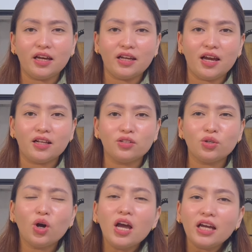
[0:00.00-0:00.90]
Ayan.
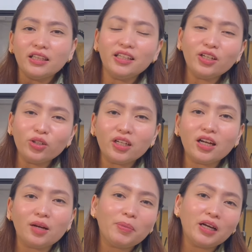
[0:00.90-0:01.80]
So hindi ko na
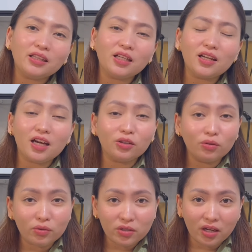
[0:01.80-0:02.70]
nakapakita lahat
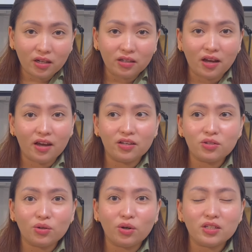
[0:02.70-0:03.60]
ng sale guys.
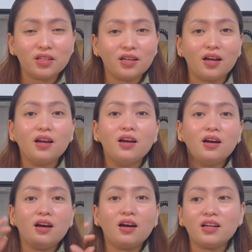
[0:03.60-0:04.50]
So kasi nga
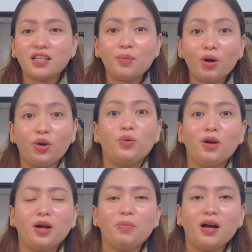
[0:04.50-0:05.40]
uh, kasama ko yung
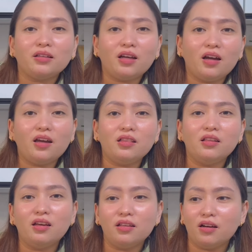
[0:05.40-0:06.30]
mga bata and
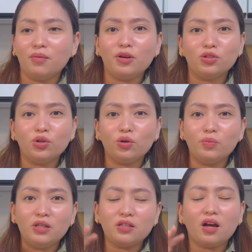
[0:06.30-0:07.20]
then uh, medyo
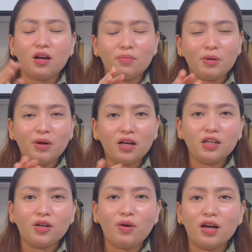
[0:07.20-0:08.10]
uh, may mga
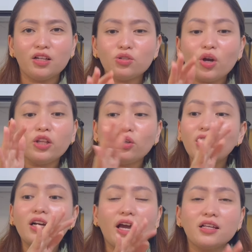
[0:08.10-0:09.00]
ginawa rin. So eto
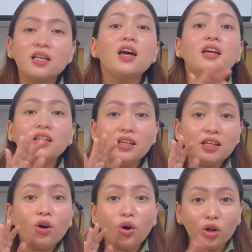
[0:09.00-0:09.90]
na guys,
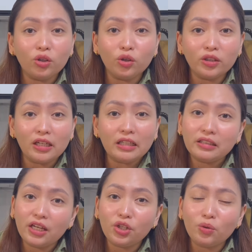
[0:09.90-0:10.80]
i-haul ko na lang
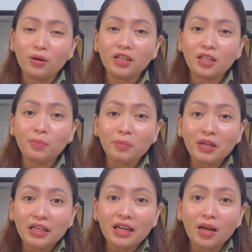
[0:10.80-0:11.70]
din yung mga
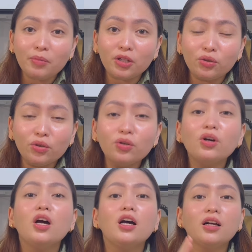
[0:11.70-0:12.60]
napamili namin nung
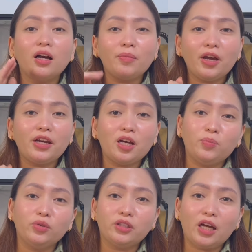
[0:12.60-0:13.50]
kami ay
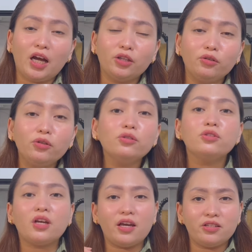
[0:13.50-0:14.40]
nagpunta no
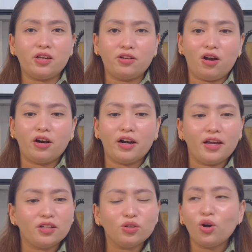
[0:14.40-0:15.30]
sa SNR.
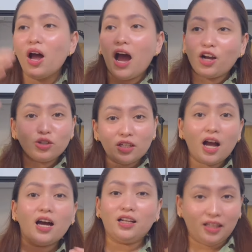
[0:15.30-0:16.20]
Ayan. So, actually
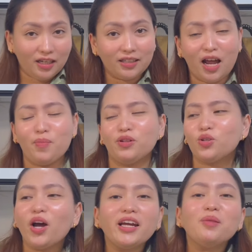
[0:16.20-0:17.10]
kakarating lang namin. So,
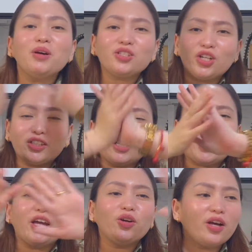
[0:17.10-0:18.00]
ayan mag-start na
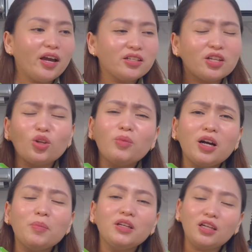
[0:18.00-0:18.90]
tayo, guys. Etong
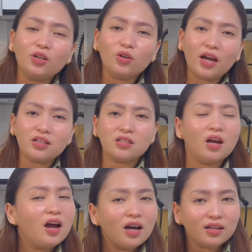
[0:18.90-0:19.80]
mga binili ko, guys,
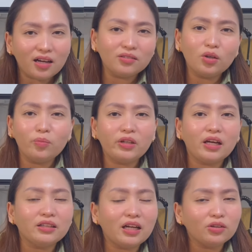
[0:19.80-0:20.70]
Random
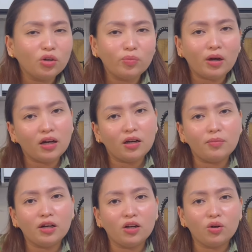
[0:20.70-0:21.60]
yan, random uh,
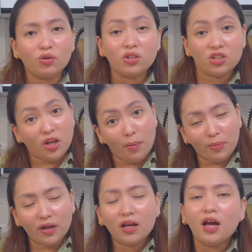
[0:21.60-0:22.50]
mga grocery,
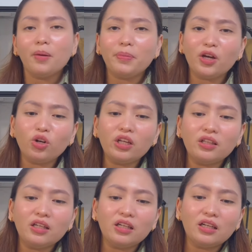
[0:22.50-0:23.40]
syempre. Pero
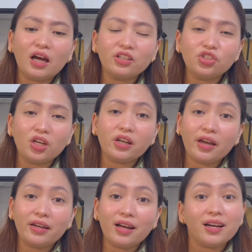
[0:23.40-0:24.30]
hindi rin lahat dyan
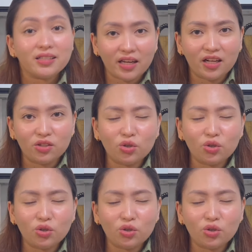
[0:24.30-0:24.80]
ay nakasale.